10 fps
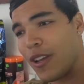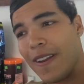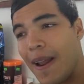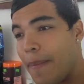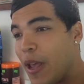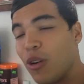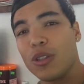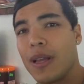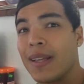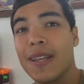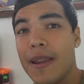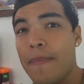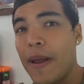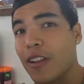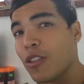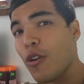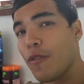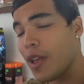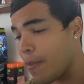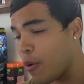ir al menos a hacer
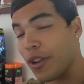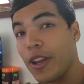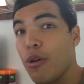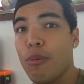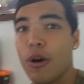hipertrofia porque no